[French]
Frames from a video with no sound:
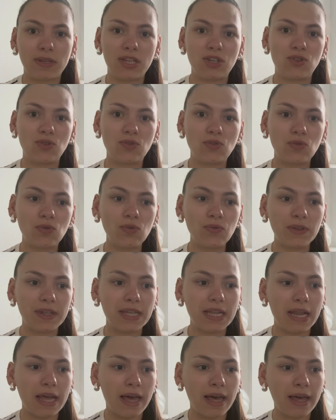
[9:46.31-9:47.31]
et je trouve
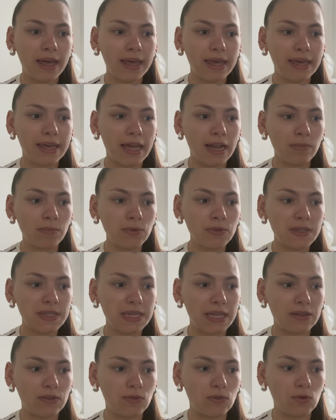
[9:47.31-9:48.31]
qu'il a également
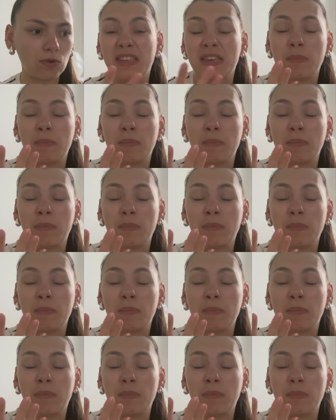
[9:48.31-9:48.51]
cette euh,